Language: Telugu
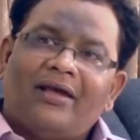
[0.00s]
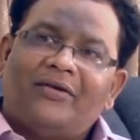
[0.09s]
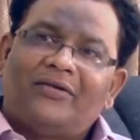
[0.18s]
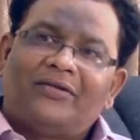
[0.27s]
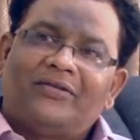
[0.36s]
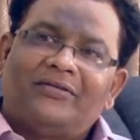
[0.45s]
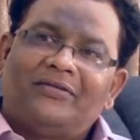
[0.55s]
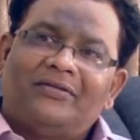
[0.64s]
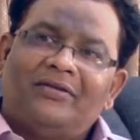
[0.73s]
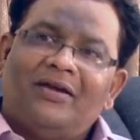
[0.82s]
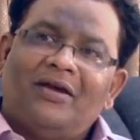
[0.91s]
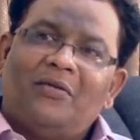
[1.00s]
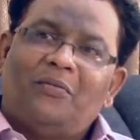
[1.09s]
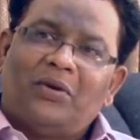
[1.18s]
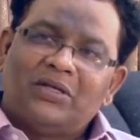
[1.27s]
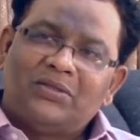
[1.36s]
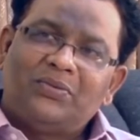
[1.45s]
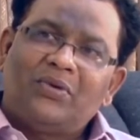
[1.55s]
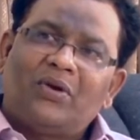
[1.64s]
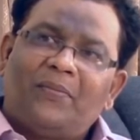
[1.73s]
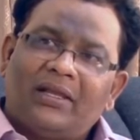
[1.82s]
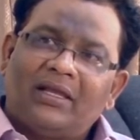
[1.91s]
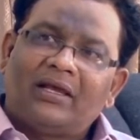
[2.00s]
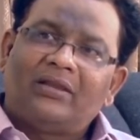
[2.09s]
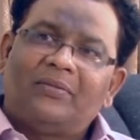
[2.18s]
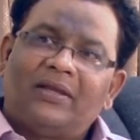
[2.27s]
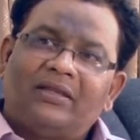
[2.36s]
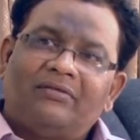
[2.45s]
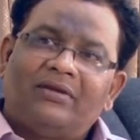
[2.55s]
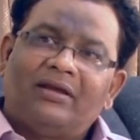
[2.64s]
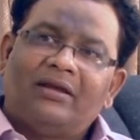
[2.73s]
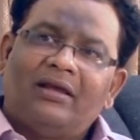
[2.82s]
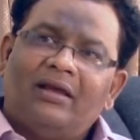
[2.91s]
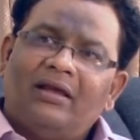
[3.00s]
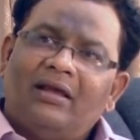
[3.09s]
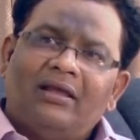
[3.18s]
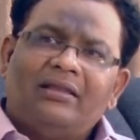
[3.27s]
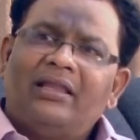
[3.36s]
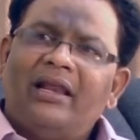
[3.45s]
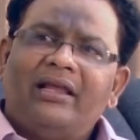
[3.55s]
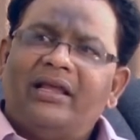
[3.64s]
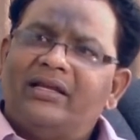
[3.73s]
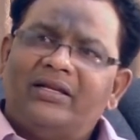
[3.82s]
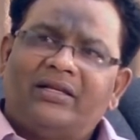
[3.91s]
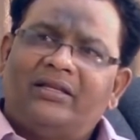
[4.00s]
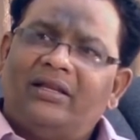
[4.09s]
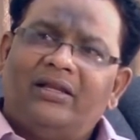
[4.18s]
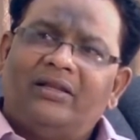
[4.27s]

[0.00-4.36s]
రాయకూడదు పసుపు ఒక పదార్థం మాత్రమే దానికి ఏ శక్తి